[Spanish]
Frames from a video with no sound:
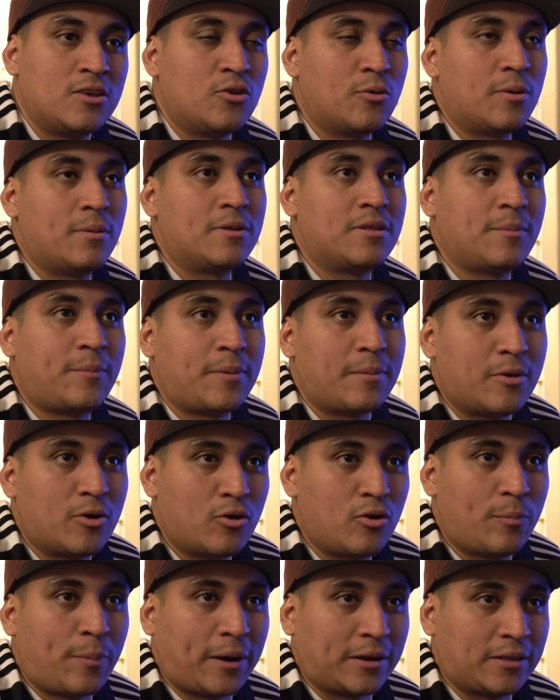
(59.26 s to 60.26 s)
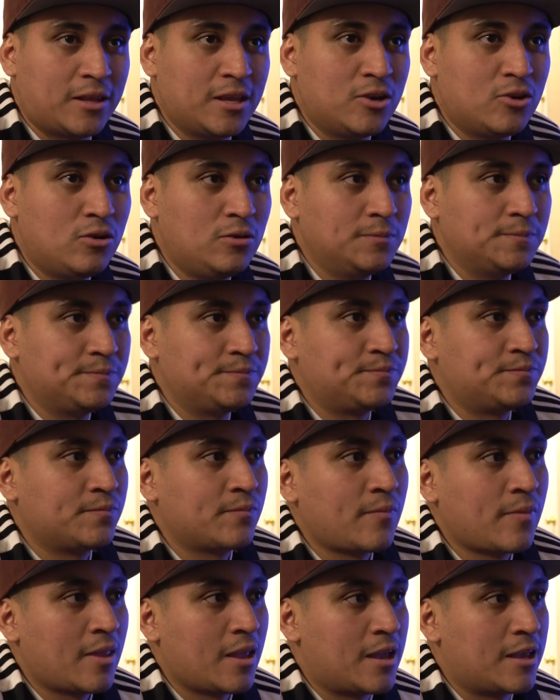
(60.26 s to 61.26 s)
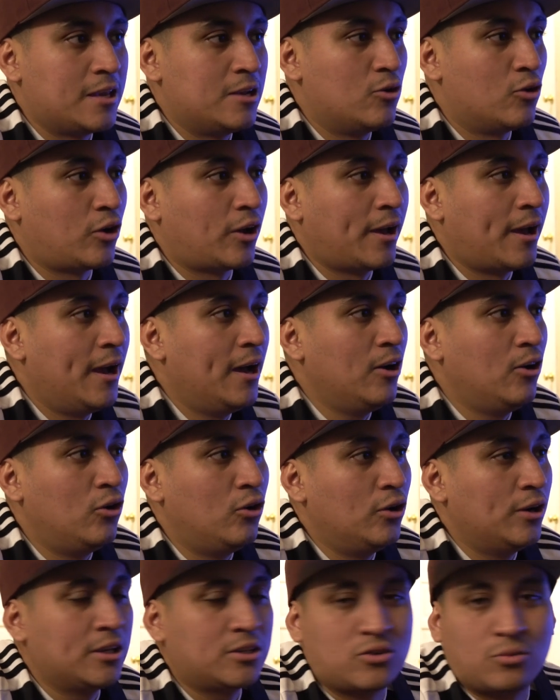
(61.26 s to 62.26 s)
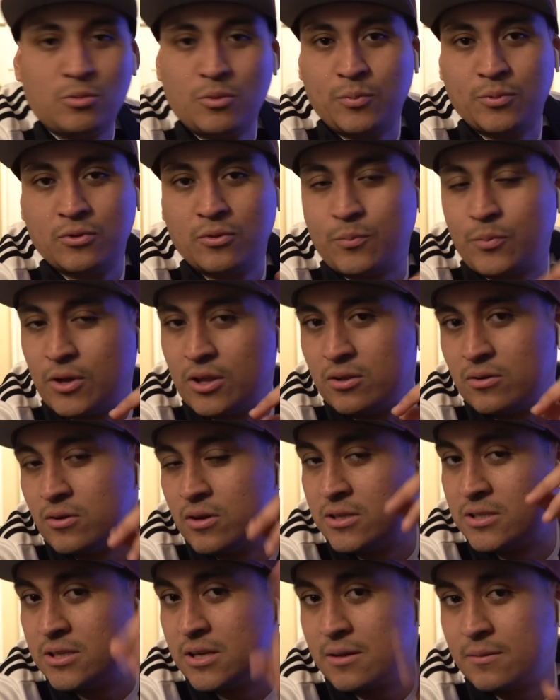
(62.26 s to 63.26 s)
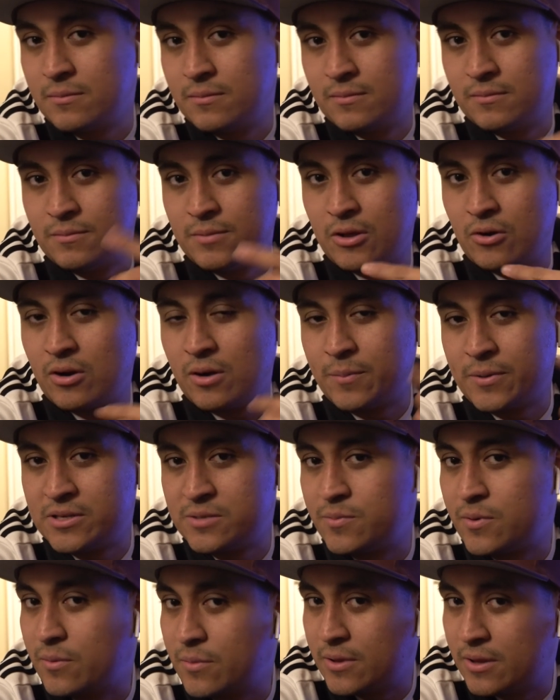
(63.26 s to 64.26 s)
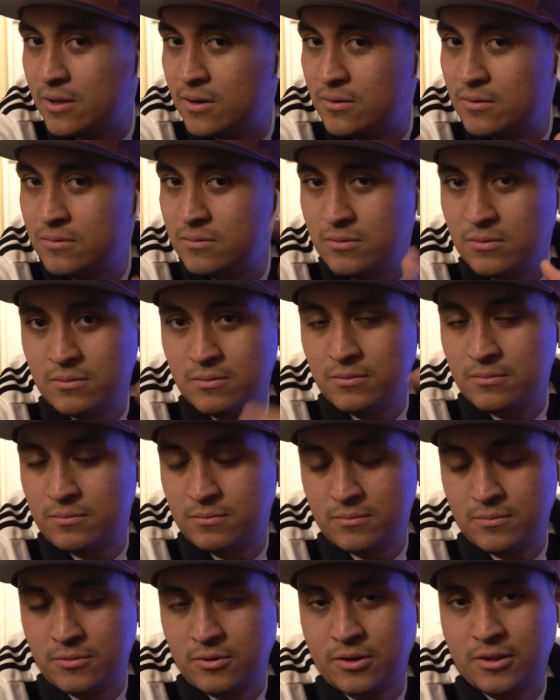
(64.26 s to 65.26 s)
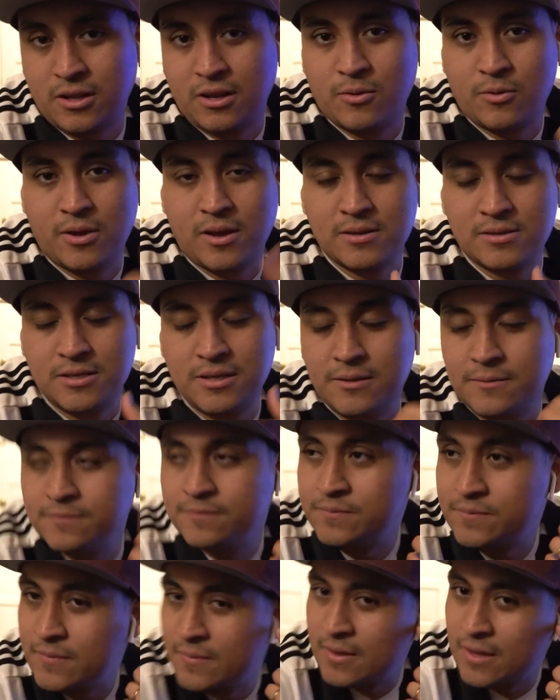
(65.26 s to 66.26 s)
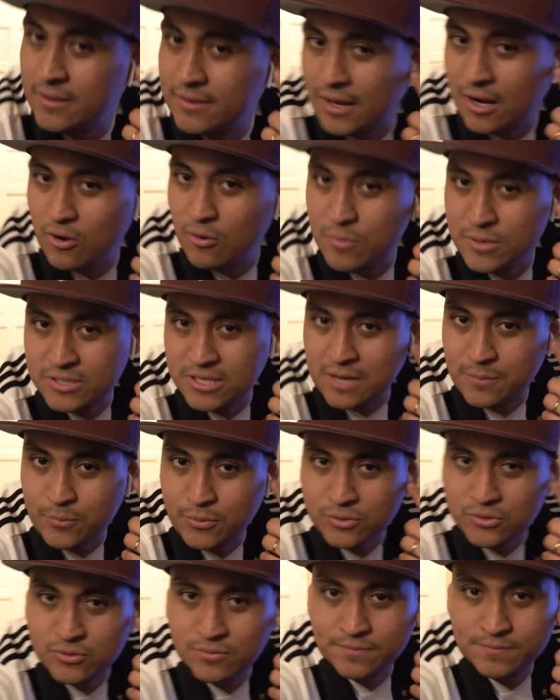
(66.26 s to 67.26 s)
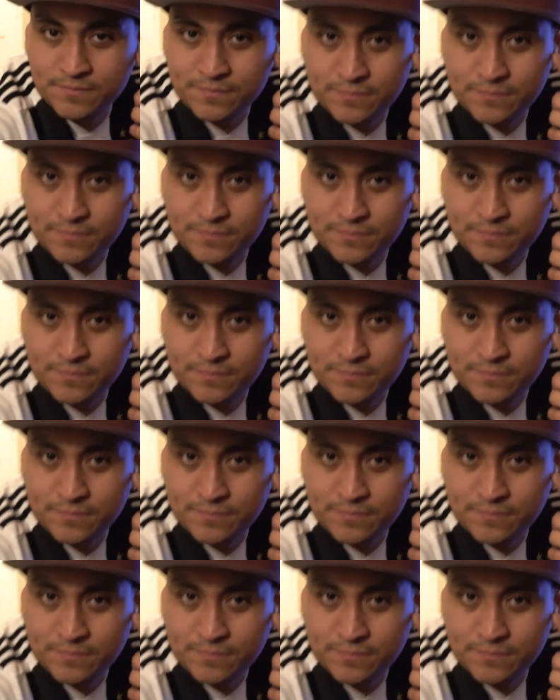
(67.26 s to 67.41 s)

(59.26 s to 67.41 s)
Y obviamente primero lo practico y lo que hago es como, no pueden, no sé si vieron al principio video, o ahorita les voy a decir. Traigo mis AirPods.